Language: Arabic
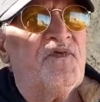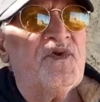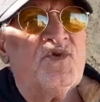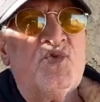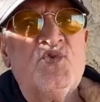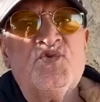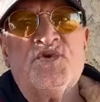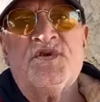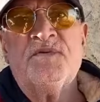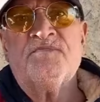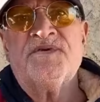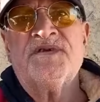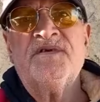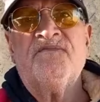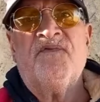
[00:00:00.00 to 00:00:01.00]
في تونس
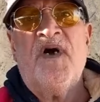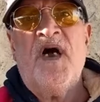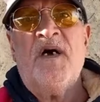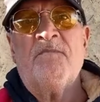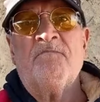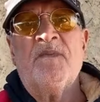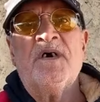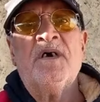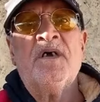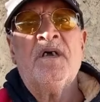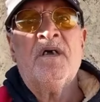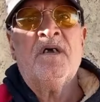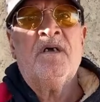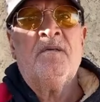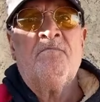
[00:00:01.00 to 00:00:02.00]
بصفة عامة
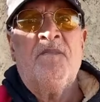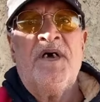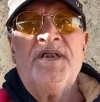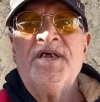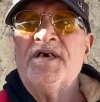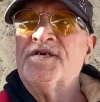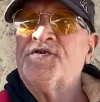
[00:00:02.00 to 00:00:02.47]
معناها